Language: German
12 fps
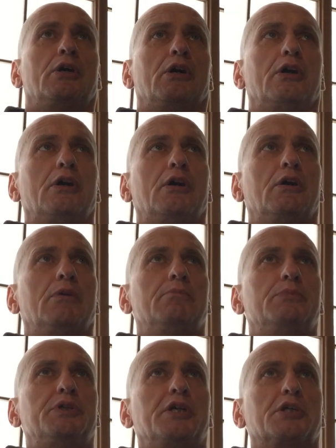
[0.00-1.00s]

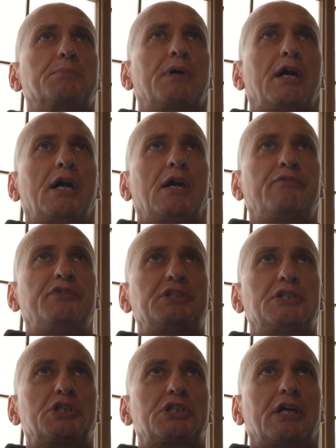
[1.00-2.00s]
Ähm, in der
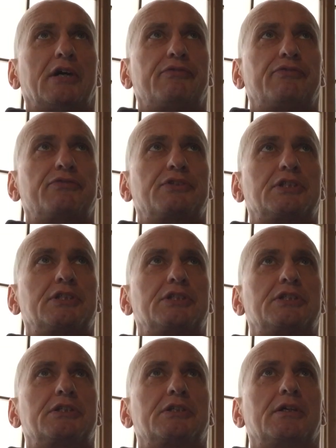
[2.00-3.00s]

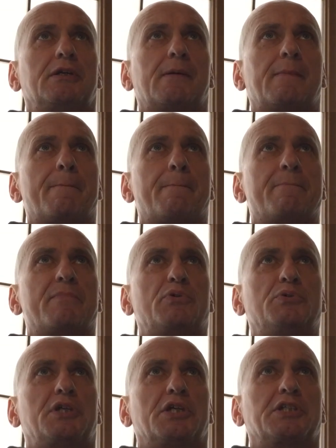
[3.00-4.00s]
Sprachwissenschaft ähm,
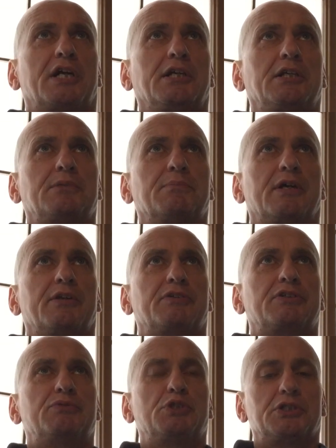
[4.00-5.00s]
unterscheidet man
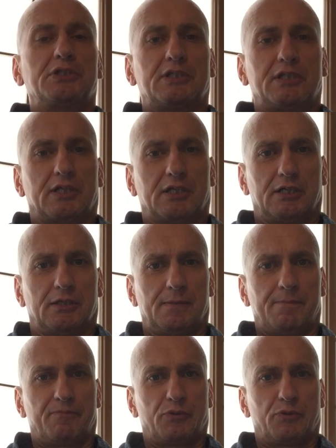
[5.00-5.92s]
zwischen der